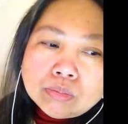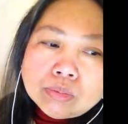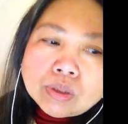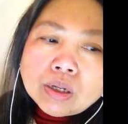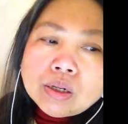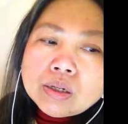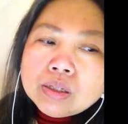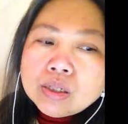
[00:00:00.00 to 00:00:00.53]

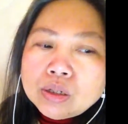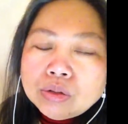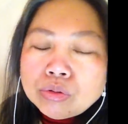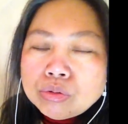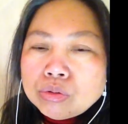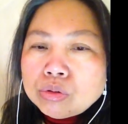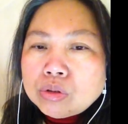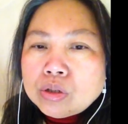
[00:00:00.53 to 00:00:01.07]
那人家
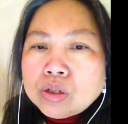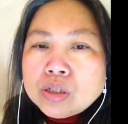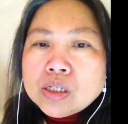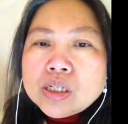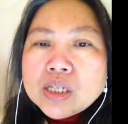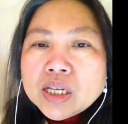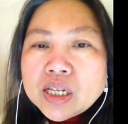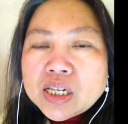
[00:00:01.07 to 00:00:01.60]
就说
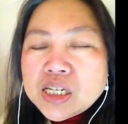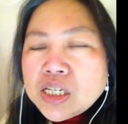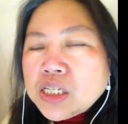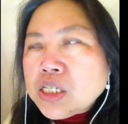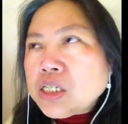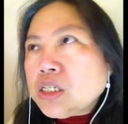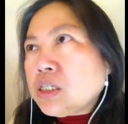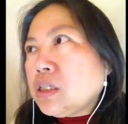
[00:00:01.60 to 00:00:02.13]
这也能
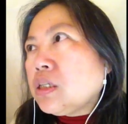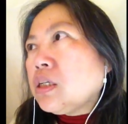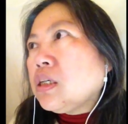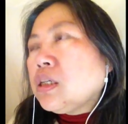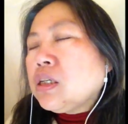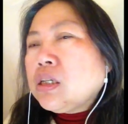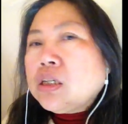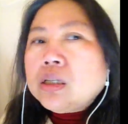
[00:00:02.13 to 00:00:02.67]
洗，
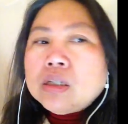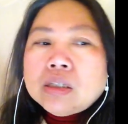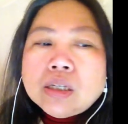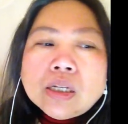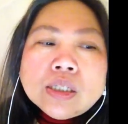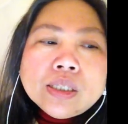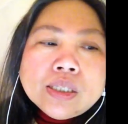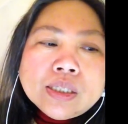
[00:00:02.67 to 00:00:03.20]

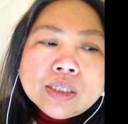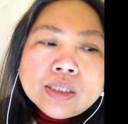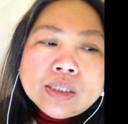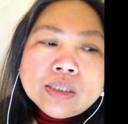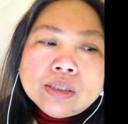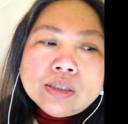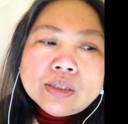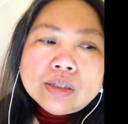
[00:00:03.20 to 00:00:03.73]
那
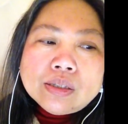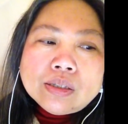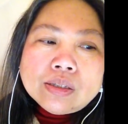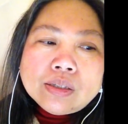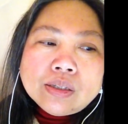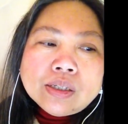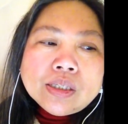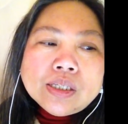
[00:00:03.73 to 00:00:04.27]

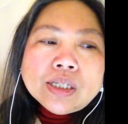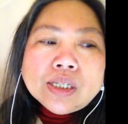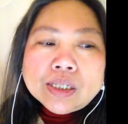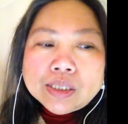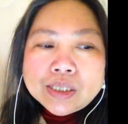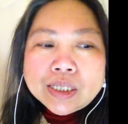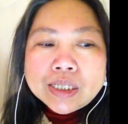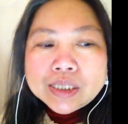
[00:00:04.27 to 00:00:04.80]
这
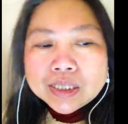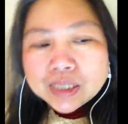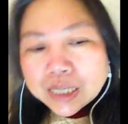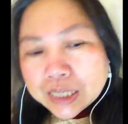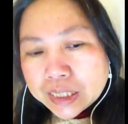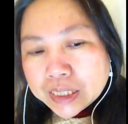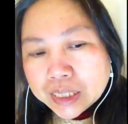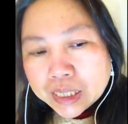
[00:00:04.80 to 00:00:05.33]
这这
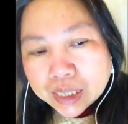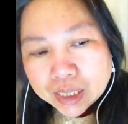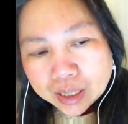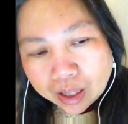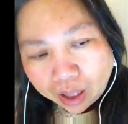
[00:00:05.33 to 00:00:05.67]
这个帖